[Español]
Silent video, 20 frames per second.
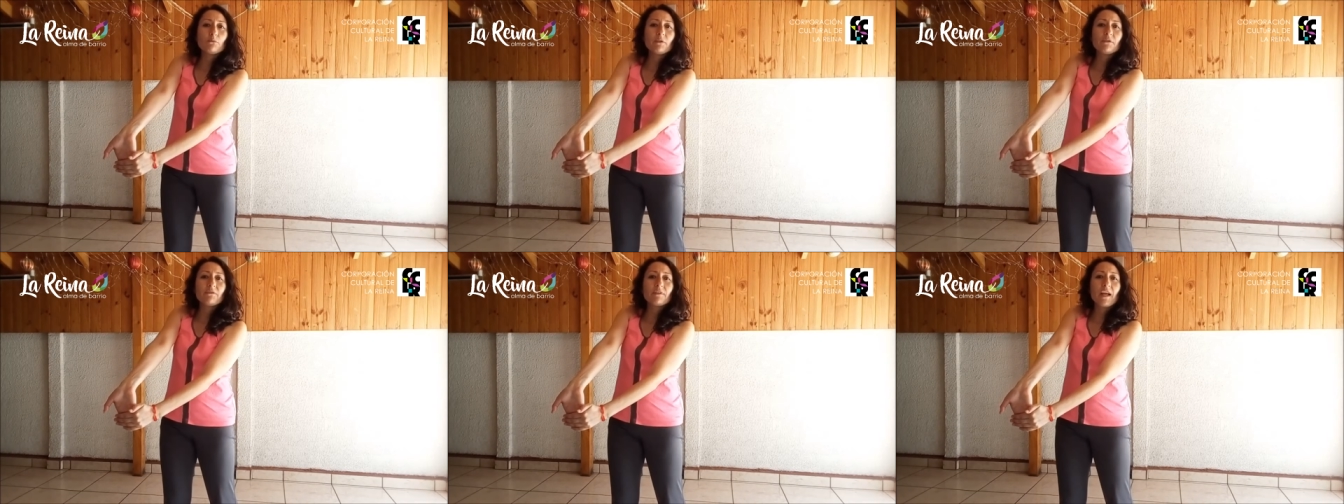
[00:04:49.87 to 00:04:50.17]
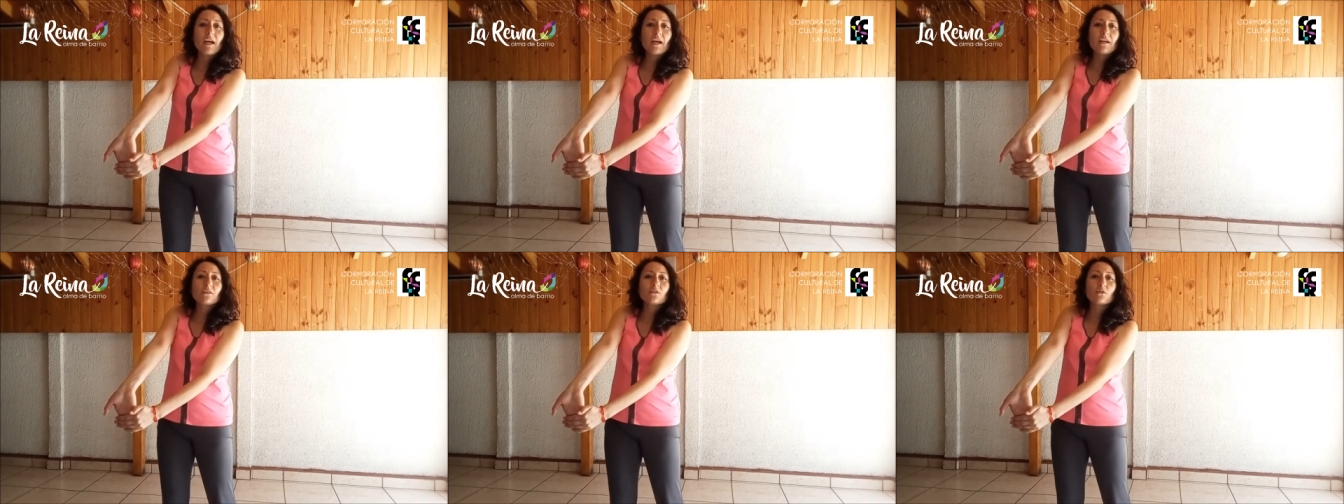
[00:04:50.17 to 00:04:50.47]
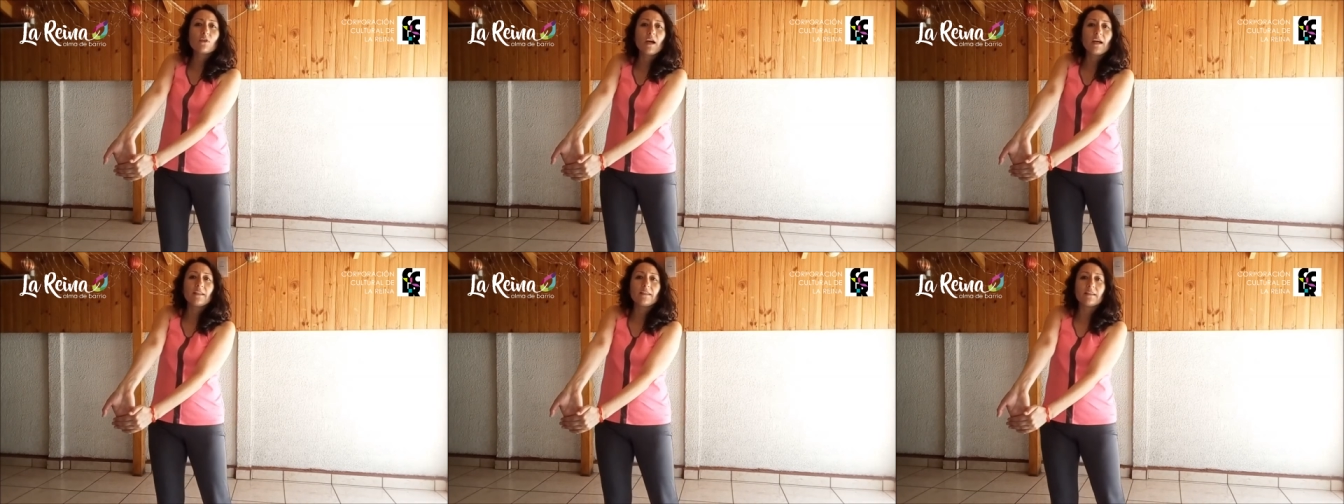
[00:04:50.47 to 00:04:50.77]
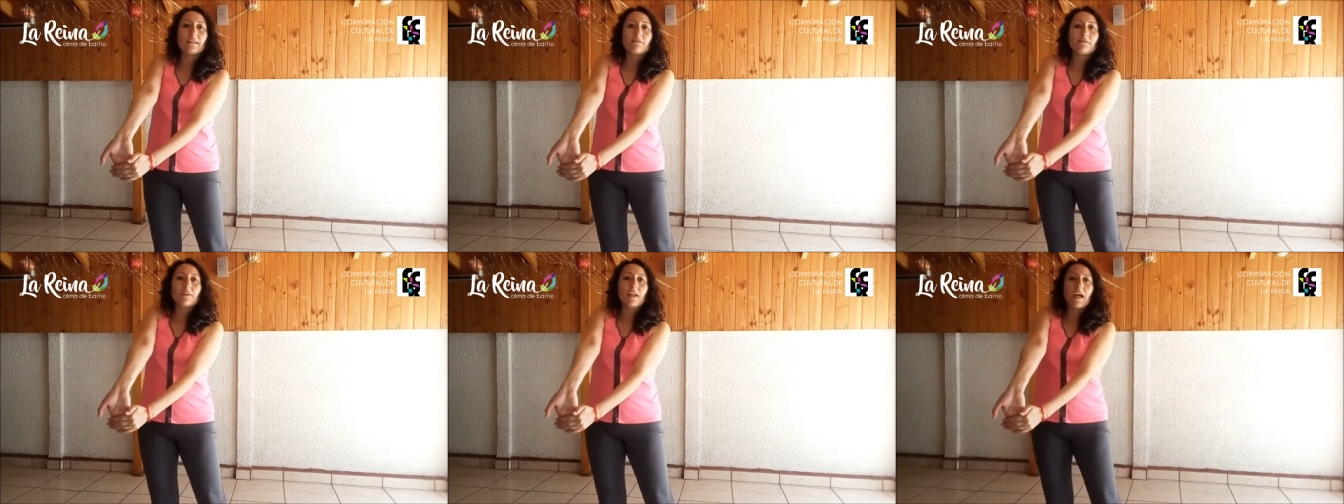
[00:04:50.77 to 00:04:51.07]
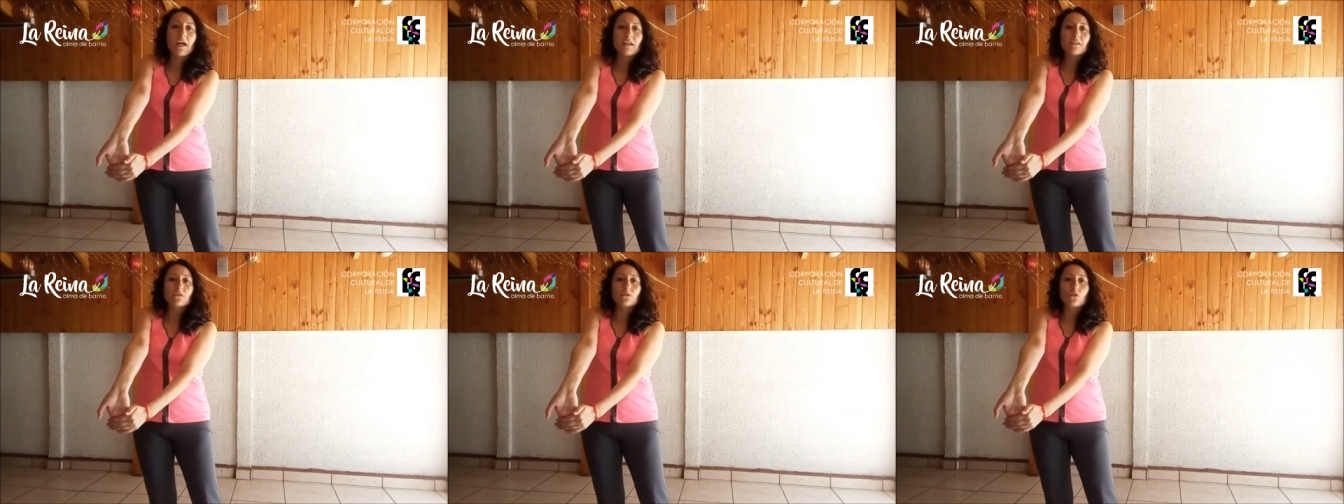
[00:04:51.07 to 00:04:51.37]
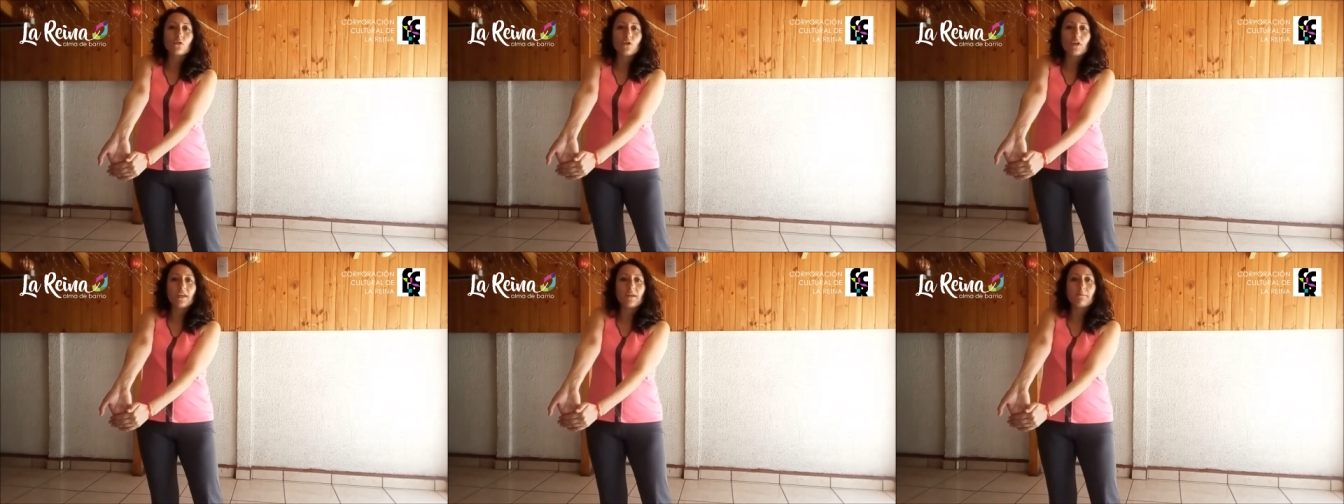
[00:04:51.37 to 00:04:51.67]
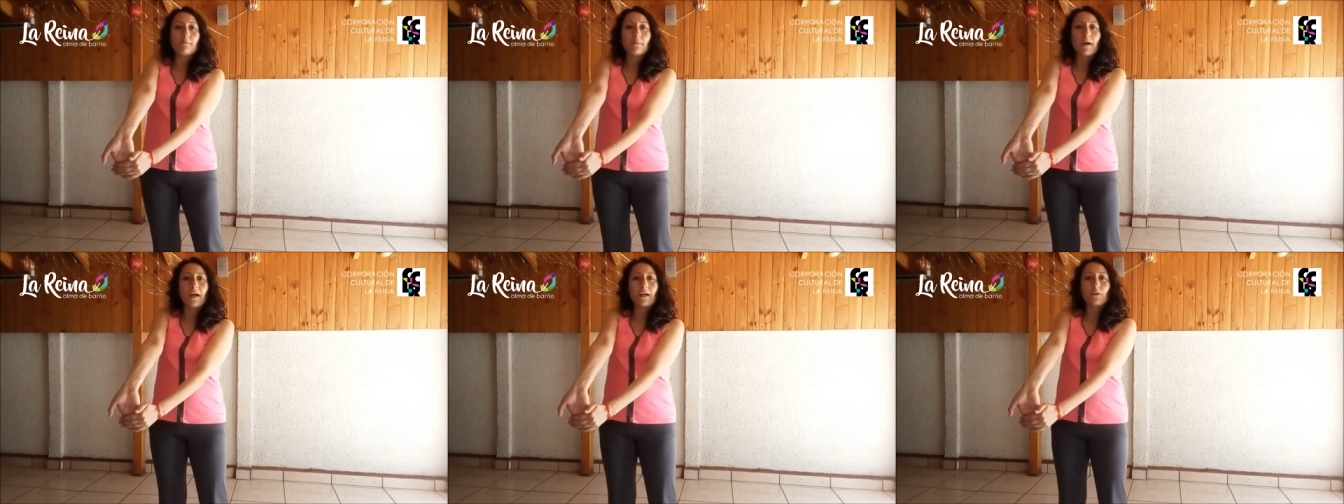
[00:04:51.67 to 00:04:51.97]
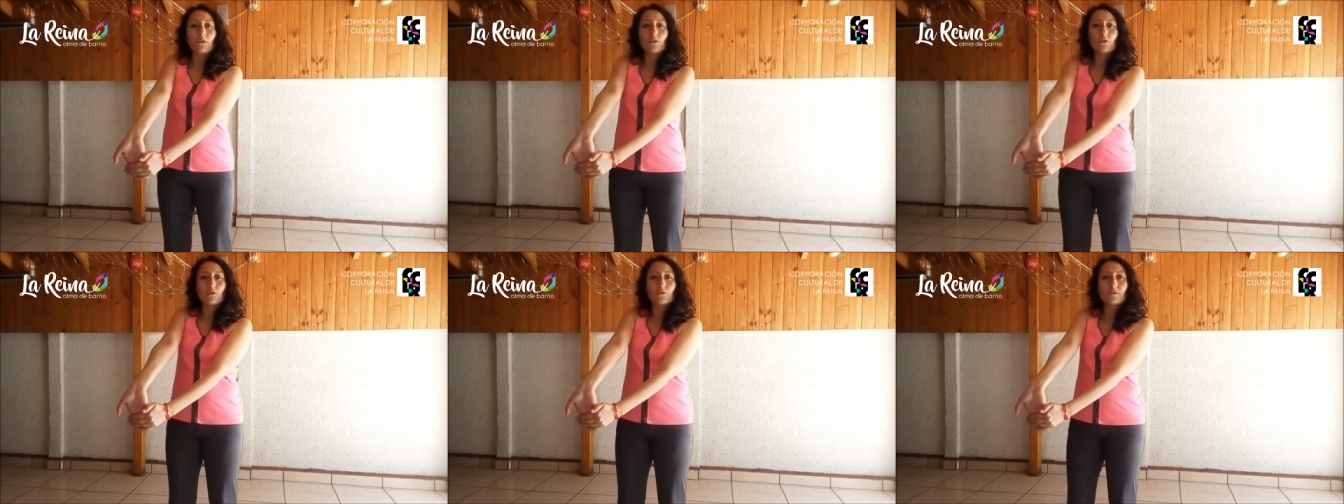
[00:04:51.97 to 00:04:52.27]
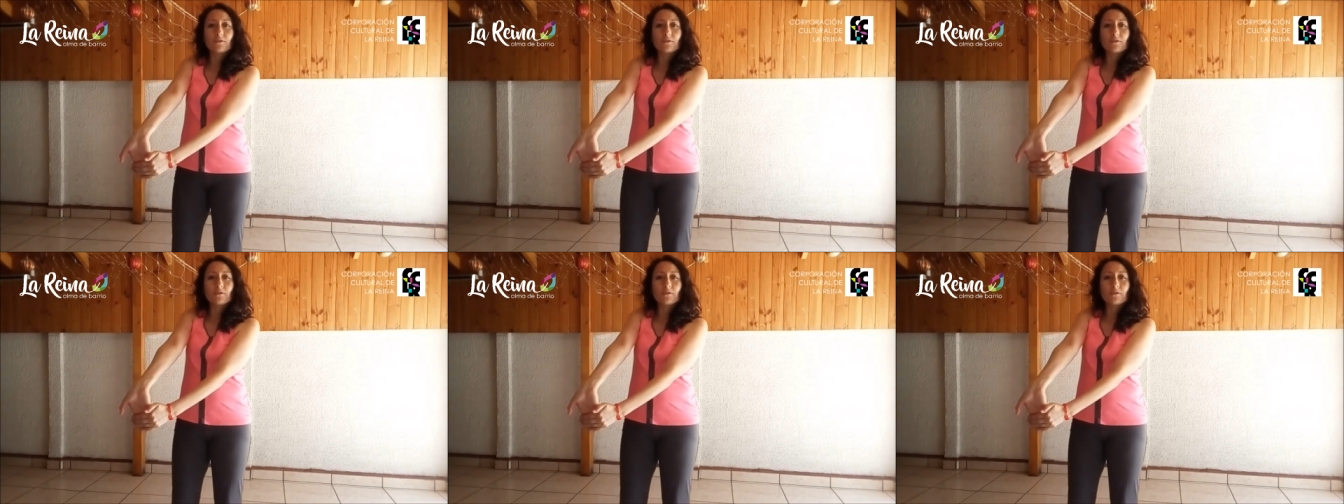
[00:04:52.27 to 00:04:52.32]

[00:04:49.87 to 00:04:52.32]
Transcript: mi brazo, antebrazo y mano.